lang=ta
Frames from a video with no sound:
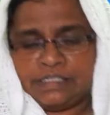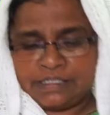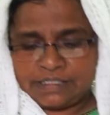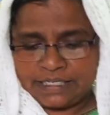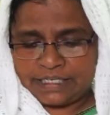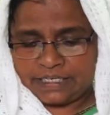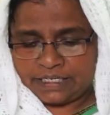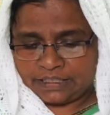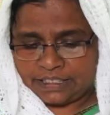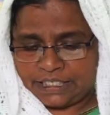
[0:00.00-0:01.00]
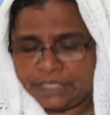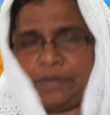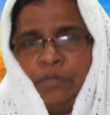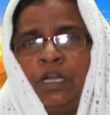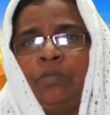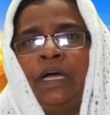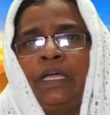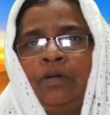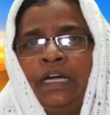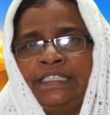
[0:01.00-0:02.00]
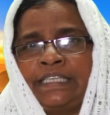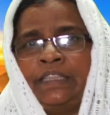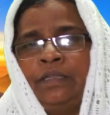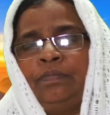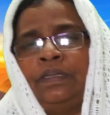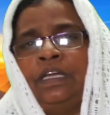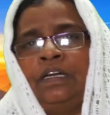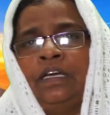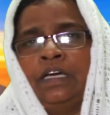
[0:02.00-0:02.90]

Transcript: இன்றைக்கு இந்த டிவி மூலமாய் உங்களை சந்திப்பதில்